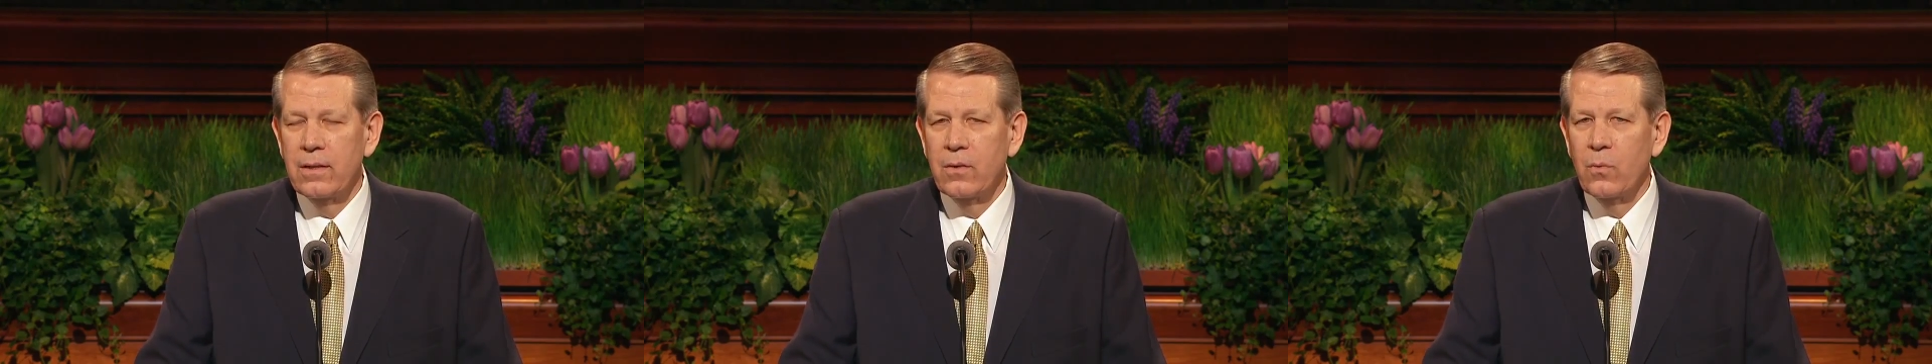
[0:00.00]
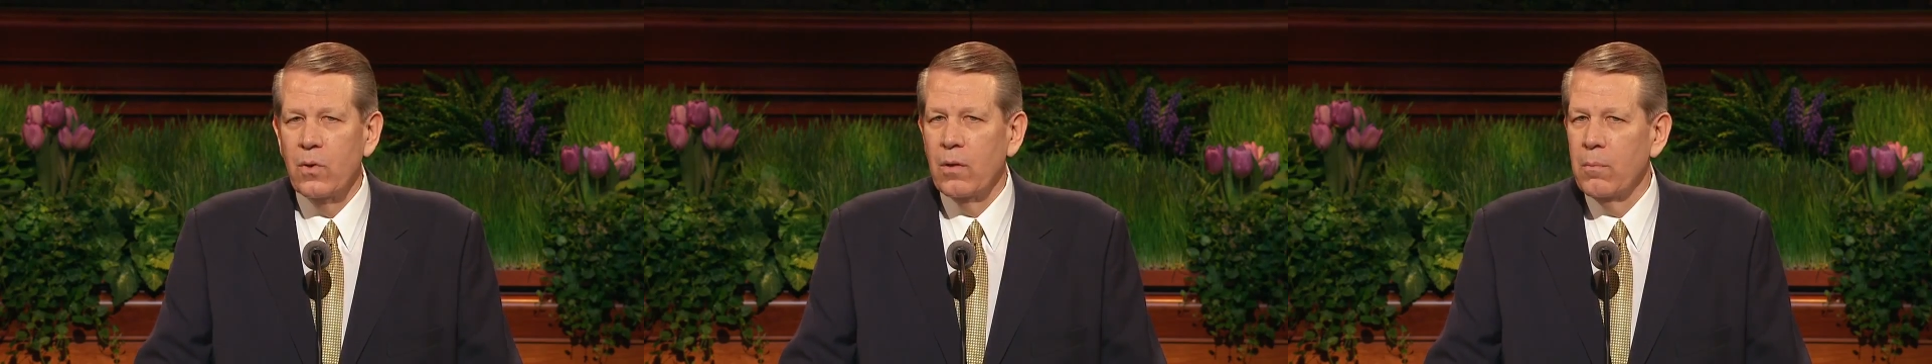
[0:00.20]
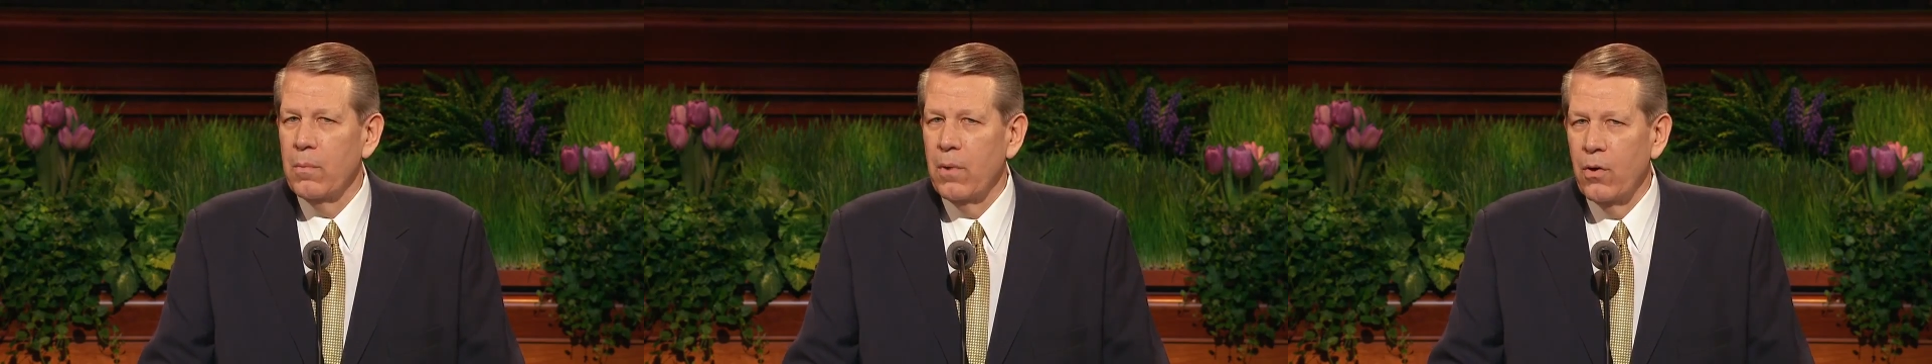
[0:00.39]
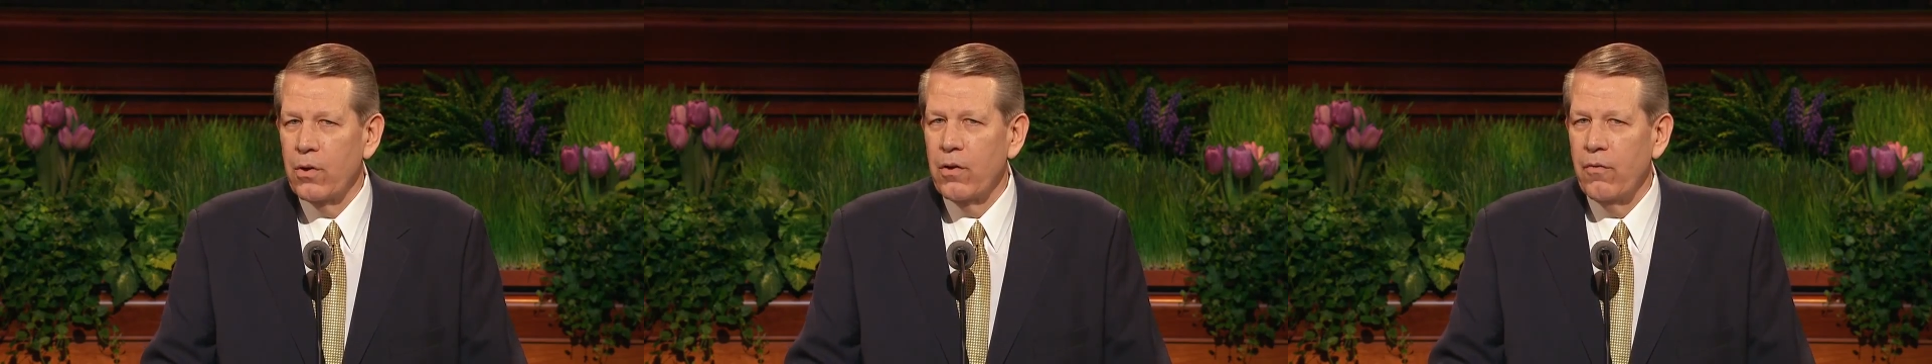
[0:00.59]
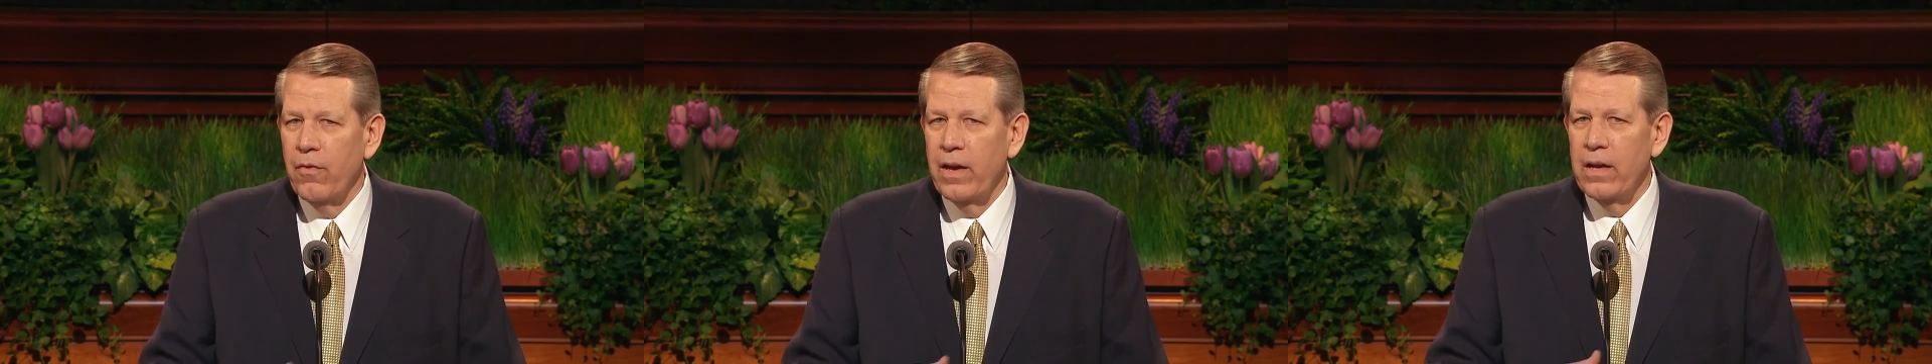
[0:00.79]
permetterà
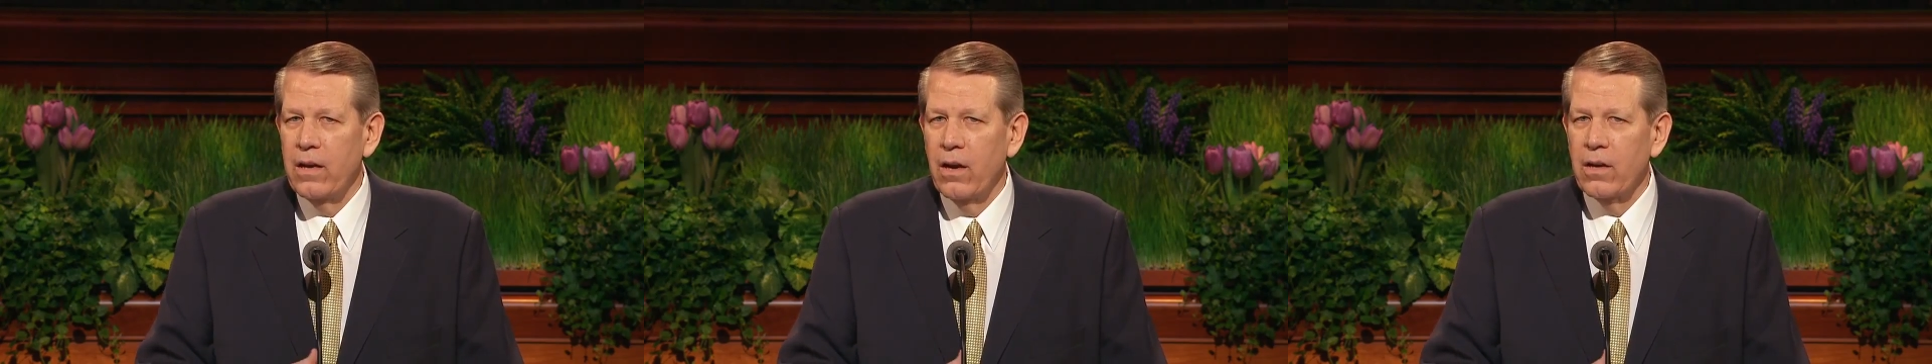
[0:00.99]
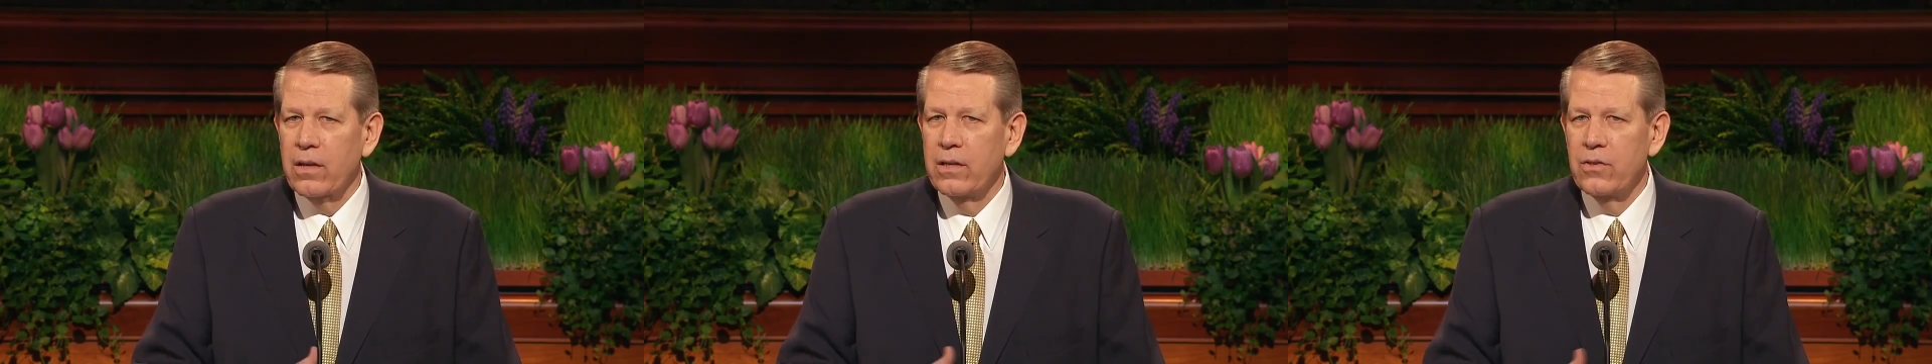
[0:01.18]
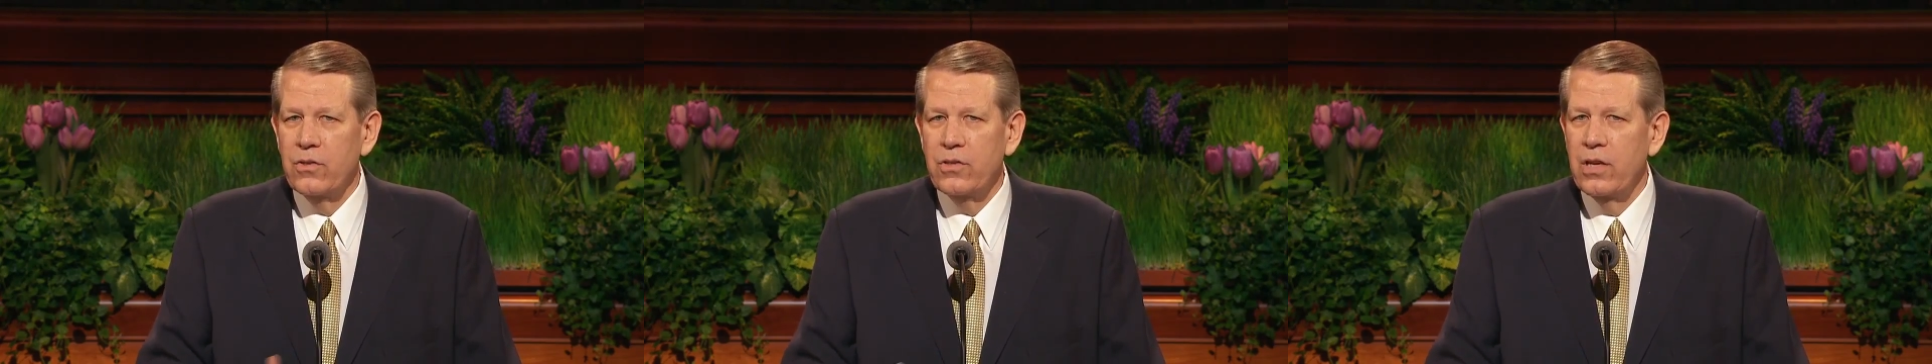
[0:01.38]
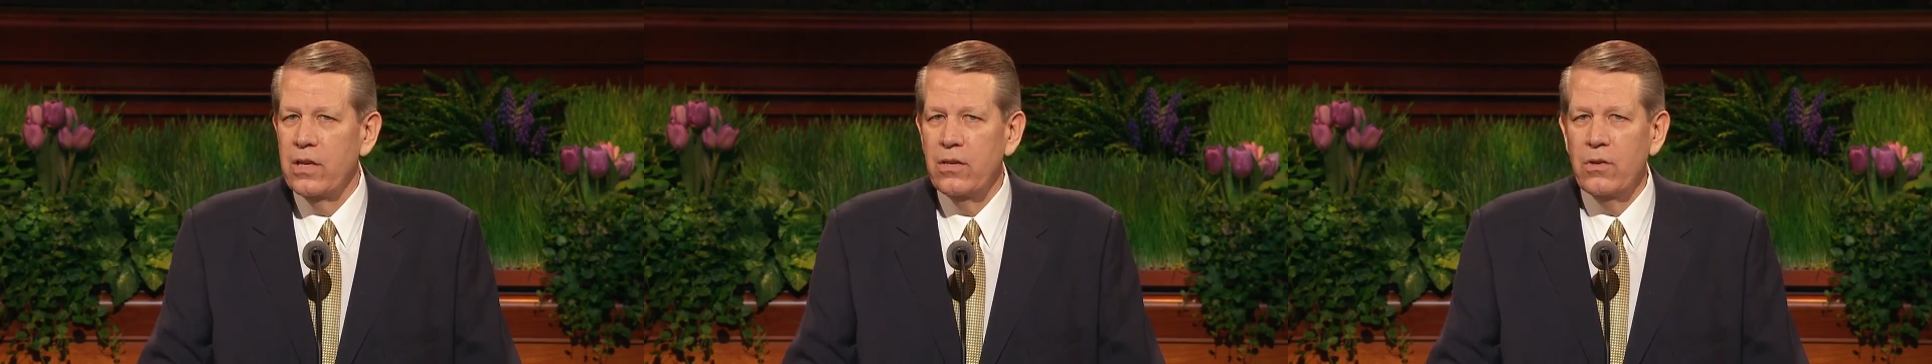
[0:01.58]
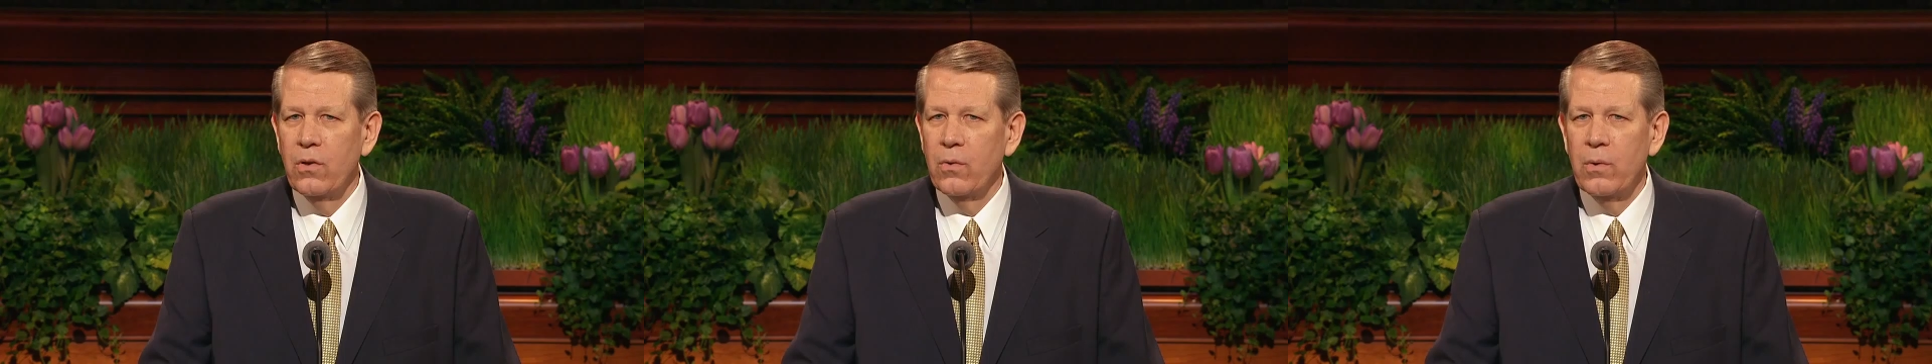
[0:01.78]
alla nostra fede di
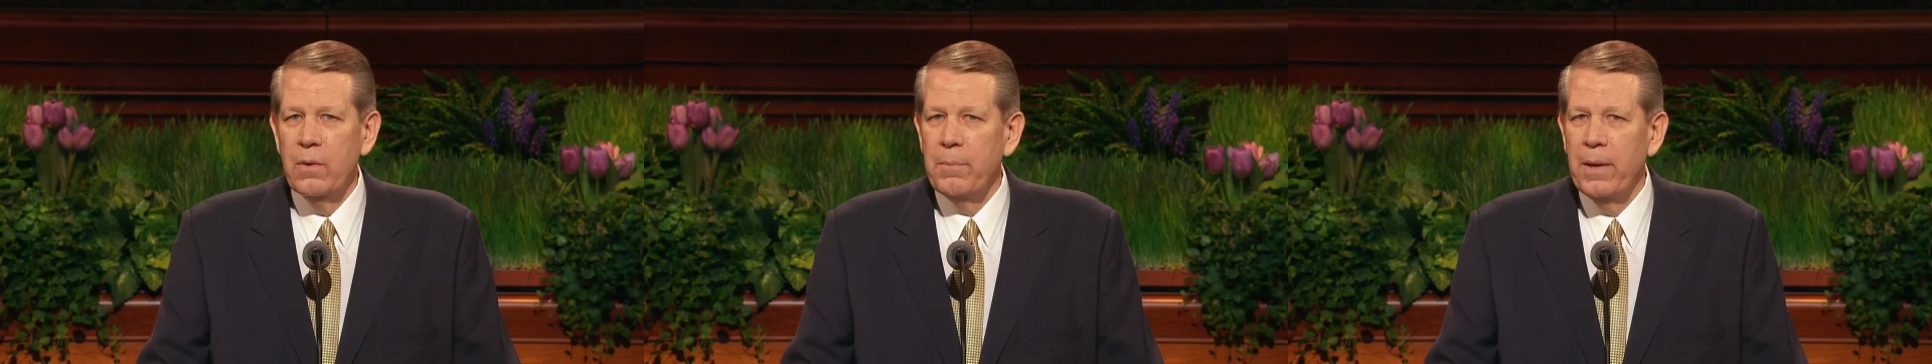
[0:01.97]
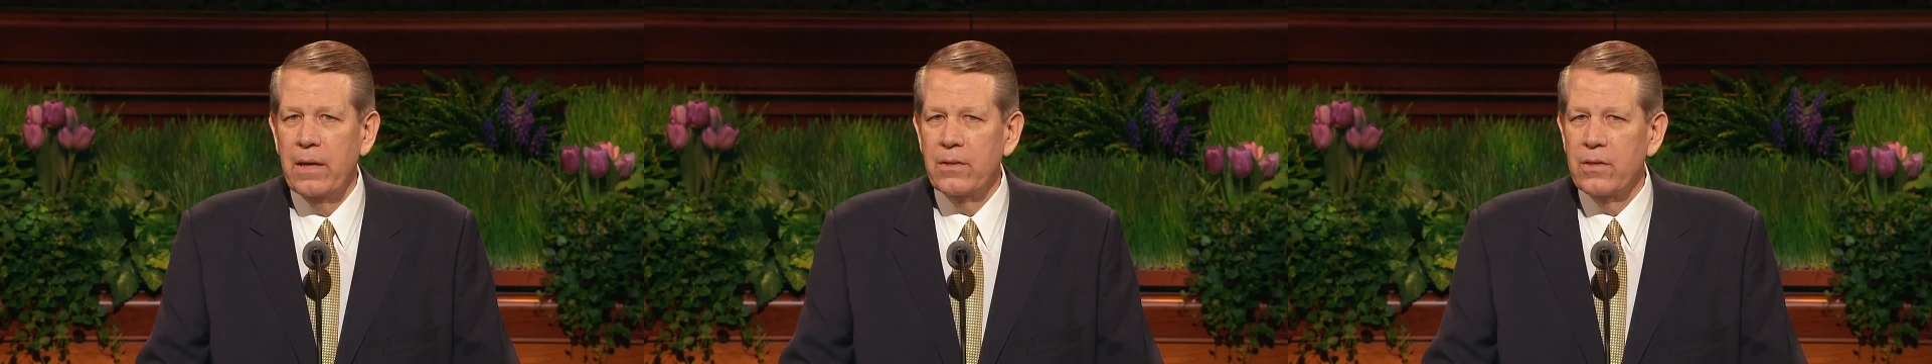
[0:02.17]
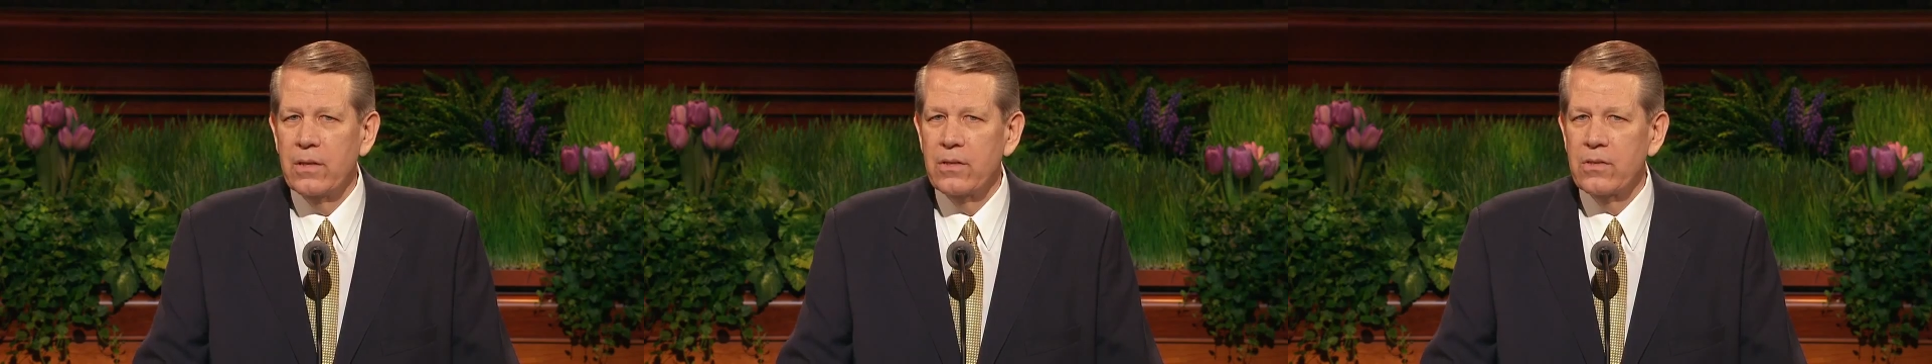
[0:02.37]
prosperare,